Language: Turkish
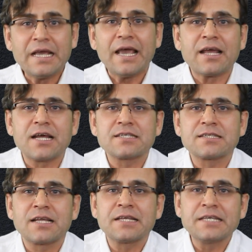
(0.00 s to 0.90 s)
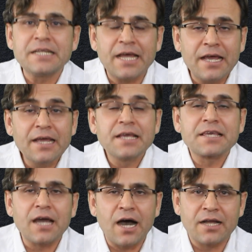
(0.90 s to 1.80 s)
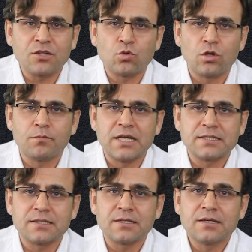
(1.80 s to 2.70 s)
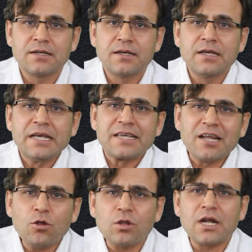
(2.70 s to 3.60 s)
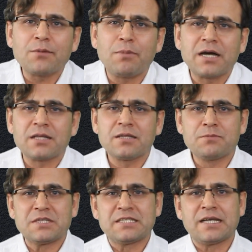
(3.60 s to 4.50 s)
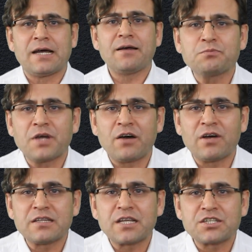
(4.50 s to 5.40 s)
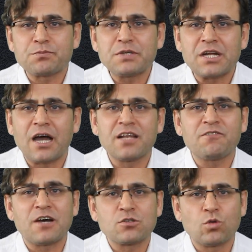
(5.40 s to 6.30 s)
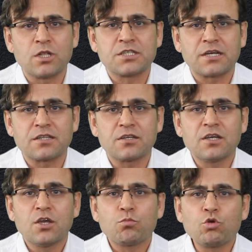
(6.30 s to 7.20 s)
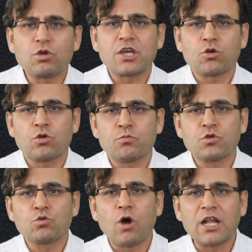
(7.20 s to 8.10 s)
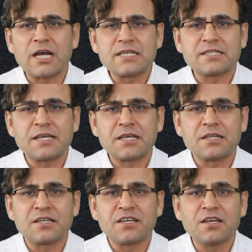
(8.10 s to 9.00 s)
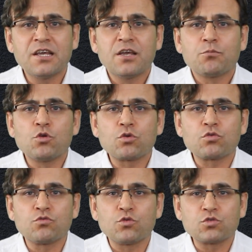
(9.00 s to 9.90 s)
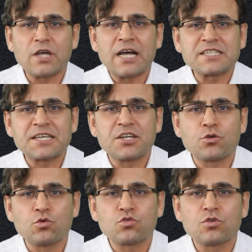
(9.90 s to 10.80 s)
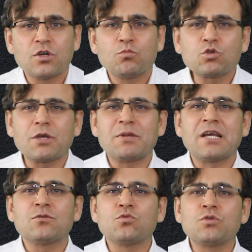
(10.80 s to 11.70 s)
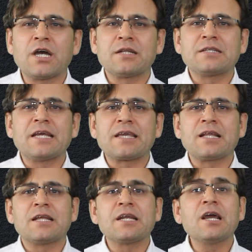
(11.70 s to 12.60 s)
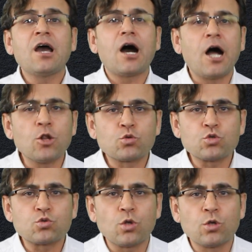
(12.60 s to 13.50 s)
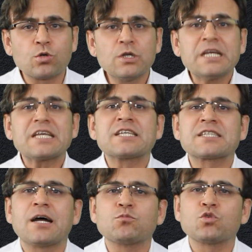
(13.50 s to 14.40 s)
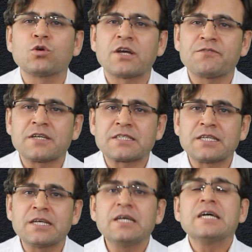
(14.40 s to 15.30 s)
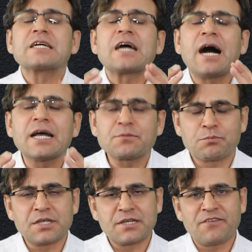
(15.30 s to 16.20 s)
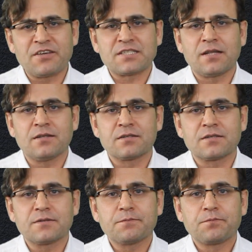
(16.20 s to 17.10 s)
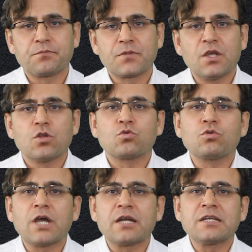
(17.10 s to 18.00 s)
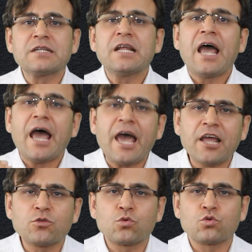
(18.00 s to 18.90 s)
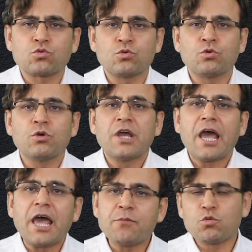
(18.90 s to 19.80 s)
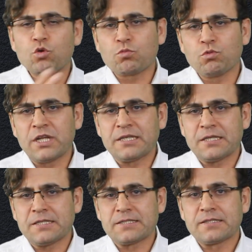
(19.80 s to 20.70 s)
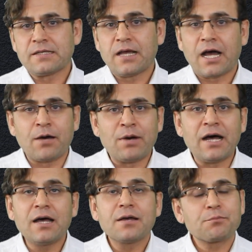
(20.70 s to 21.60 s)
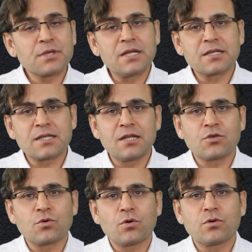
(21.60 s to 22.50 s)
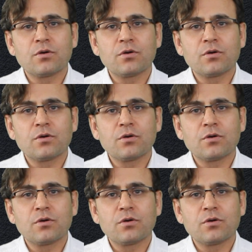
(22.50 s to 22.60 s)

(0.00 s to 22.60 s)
en azından yine kehanet olmazdı. Genel olarak baktığımızda avantajı bir hayli fazla olacaktı. Büyük ekonomi, doğal gaz zenginliği, büyük nüfus, askeri güç muhtemelen dünyanın dengeleri alt üst olur. İslam coğrafyası rahat bir nefes alırdı. Dünyanın en güçlü, en büyük milletiyiz ama birliktelik yok.